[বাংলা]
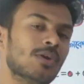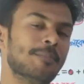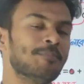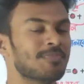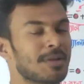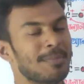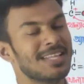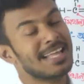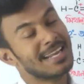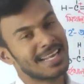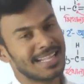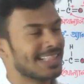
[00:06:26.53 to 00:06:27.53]
করলাম
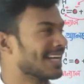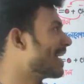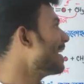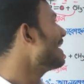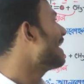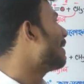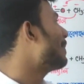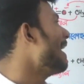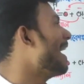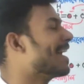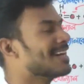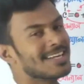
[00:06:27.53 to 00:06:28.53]
মিথানল থেকে আমরা
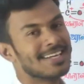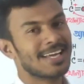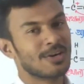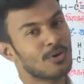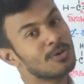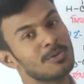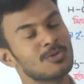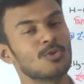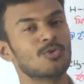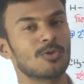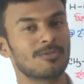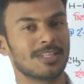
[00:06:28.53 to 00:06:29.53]
এক ডিগ্রি অ্যালকোহল
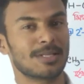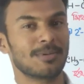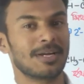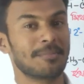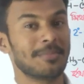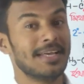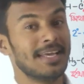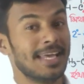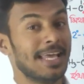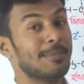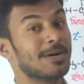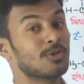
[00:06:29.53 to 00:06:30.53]
প্রস্তুত করে ফেলতে পারলাম
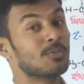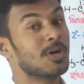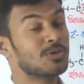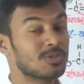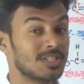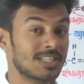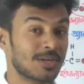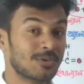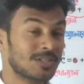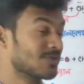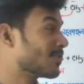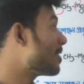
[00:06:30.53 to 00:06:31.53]
এবার তোমরা হয়তো চিন্তা
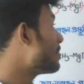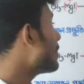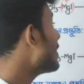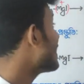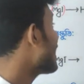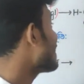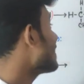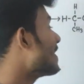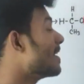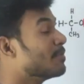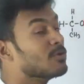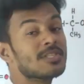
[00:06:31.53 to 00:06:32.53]
করতেছো কিভাবে এটা এক
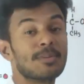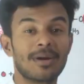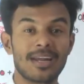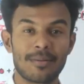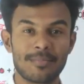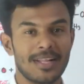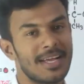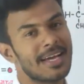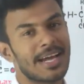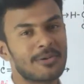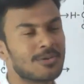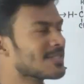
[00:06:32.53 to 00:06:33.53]
ডিগ্রি বুঝতে পারলাম
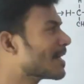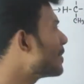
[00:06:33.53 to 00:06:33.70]
কারণ হচ্ছে